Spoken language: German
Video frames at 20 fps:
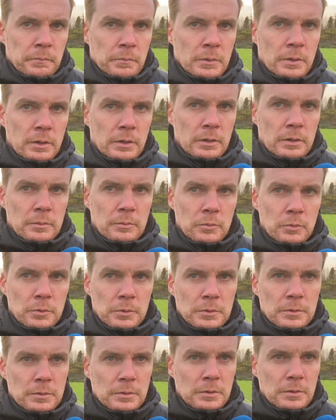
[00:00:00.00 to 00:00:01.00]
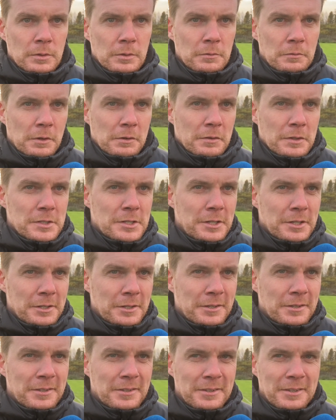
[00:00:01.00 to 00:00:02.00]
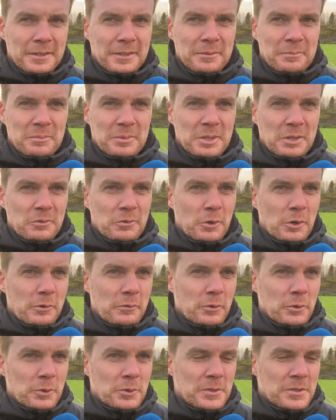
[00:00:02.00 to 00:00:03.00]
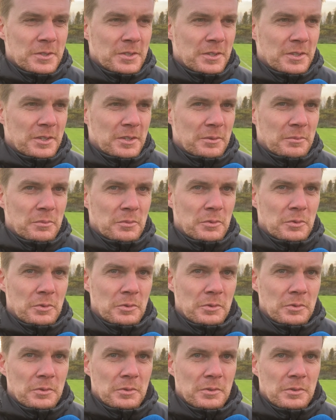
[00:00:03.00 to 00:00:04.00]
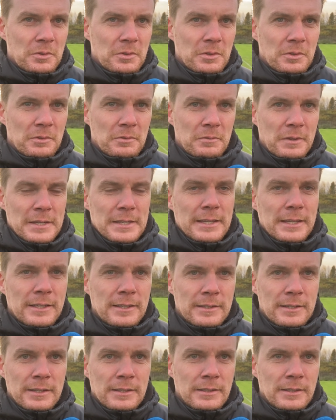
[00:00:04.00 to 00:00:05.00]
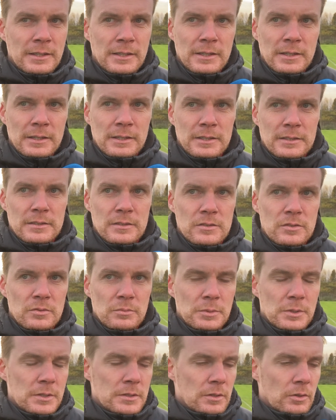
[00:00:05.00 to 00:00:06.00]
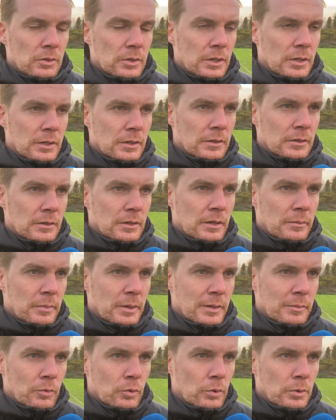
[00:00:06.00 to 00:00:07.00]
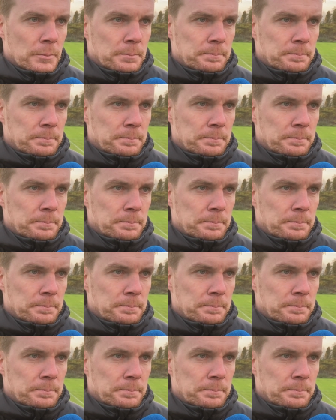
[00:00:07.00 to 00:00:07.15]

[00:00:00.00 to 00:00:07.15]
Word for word: Ähm, und äh, wenn was geht, ähm, dann freuen wir uns. Ähm, und äh, wenn nicht, dann ist es zumindest auch kein, kein Beinbruch.